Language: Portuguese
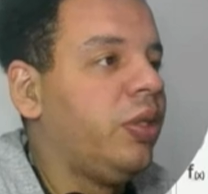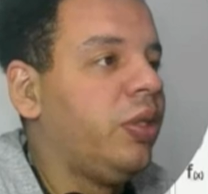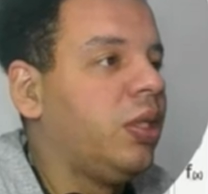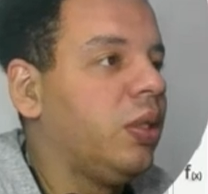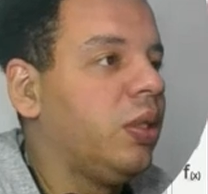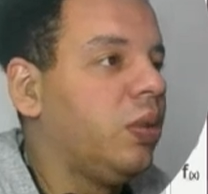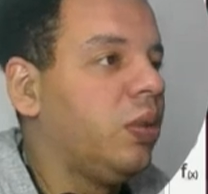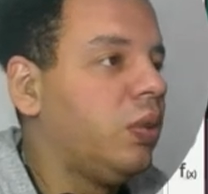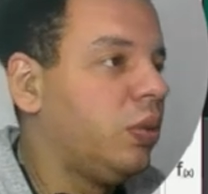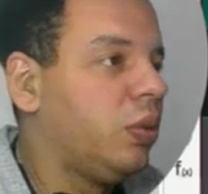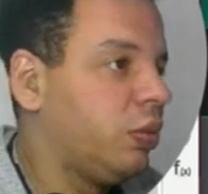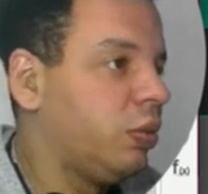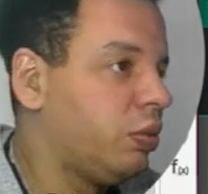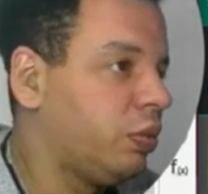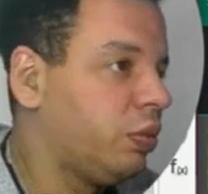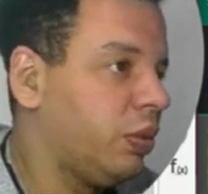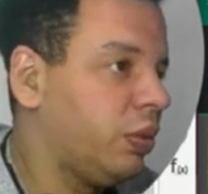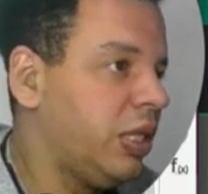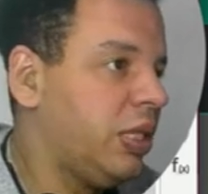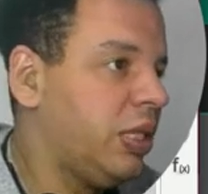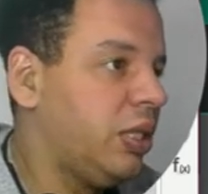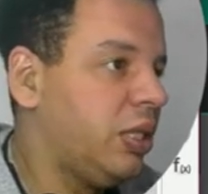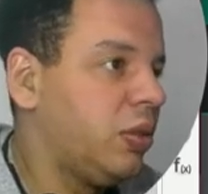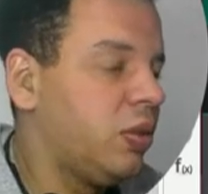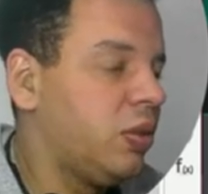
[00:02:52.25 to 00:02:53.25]
Então,
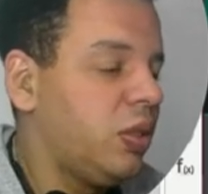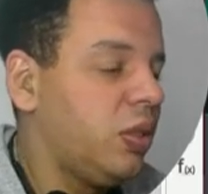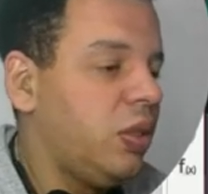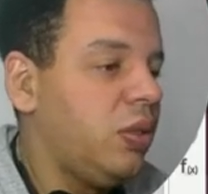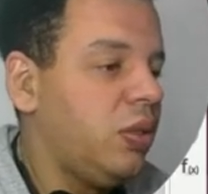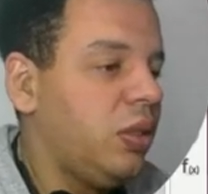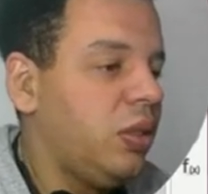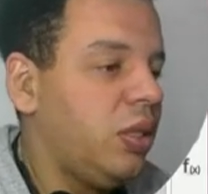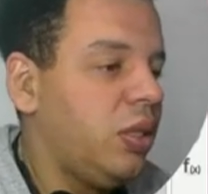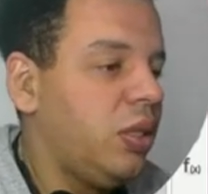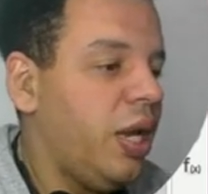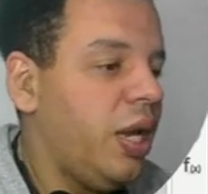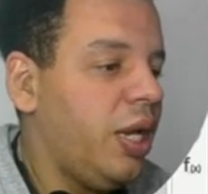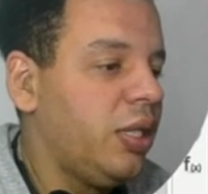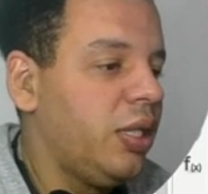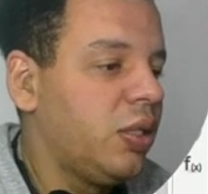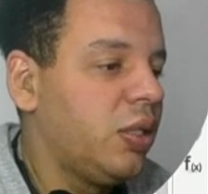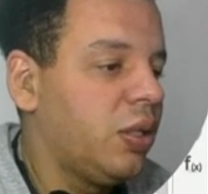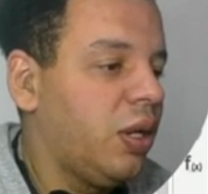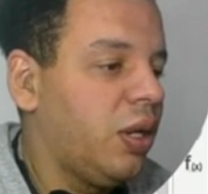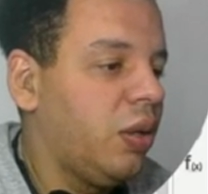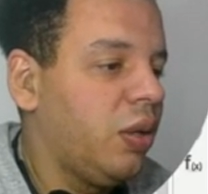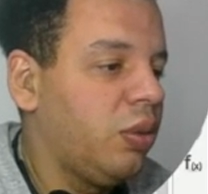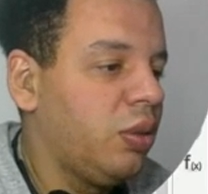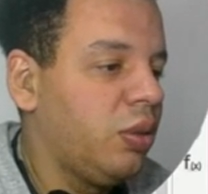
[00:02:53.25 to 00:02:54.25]
esses
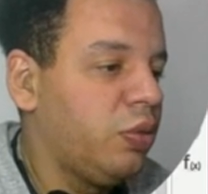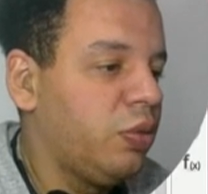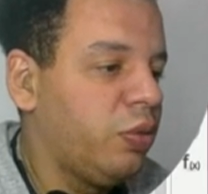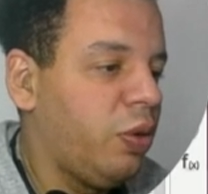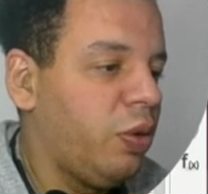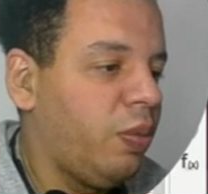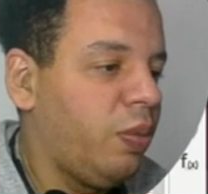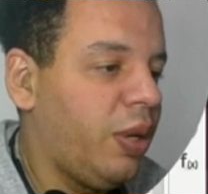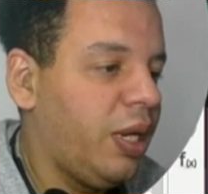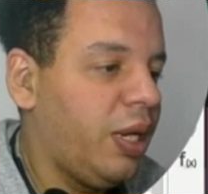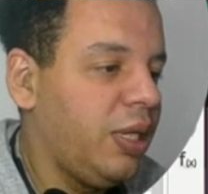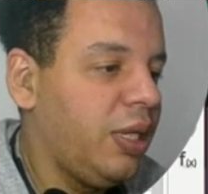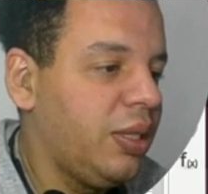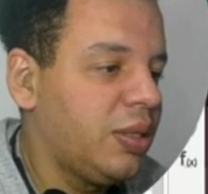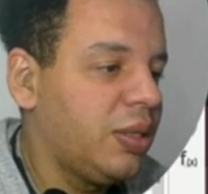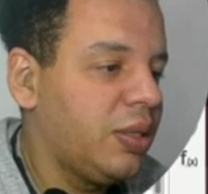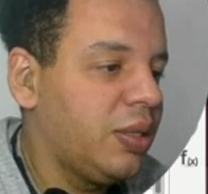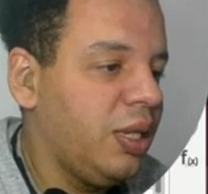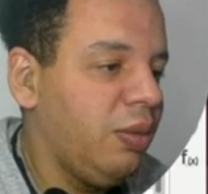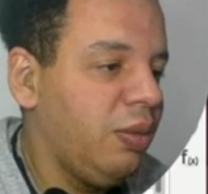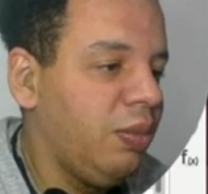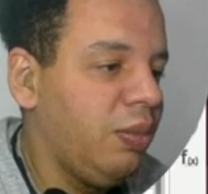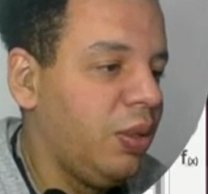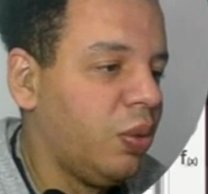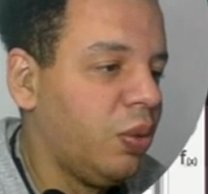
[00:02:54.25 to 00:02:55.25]
210 eu quero transformar em
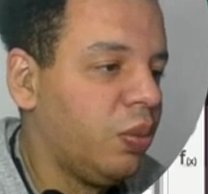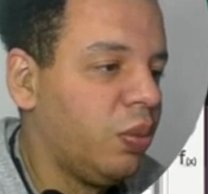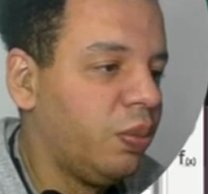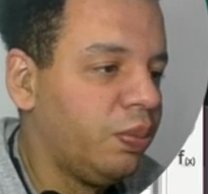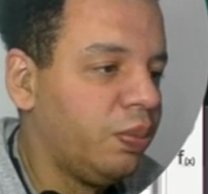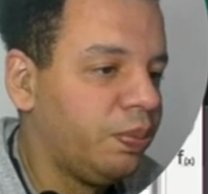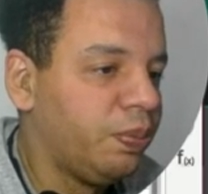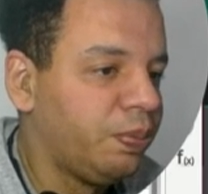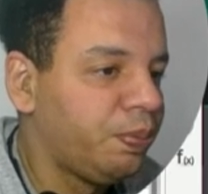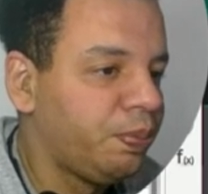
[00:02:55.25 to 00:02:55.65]
100 mil,